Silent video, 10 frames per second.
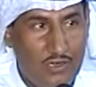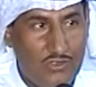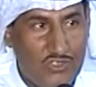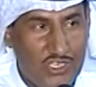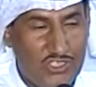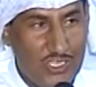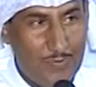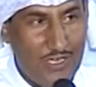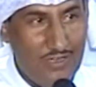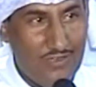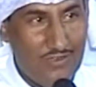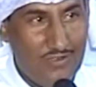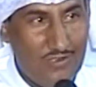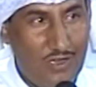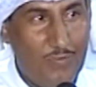شبل
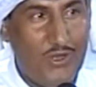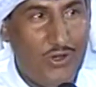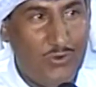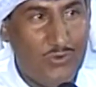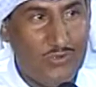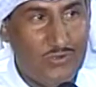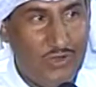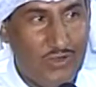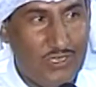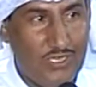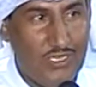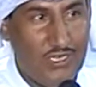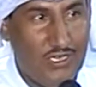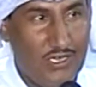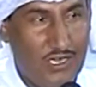ابنه
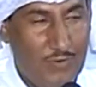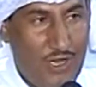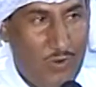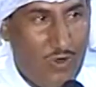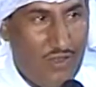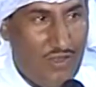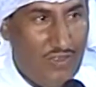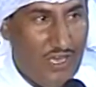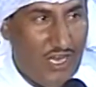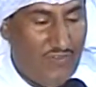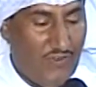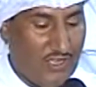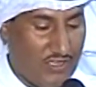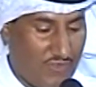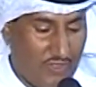تركي بن عواض العضيلة
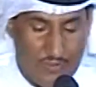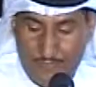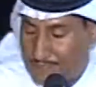فليتفضل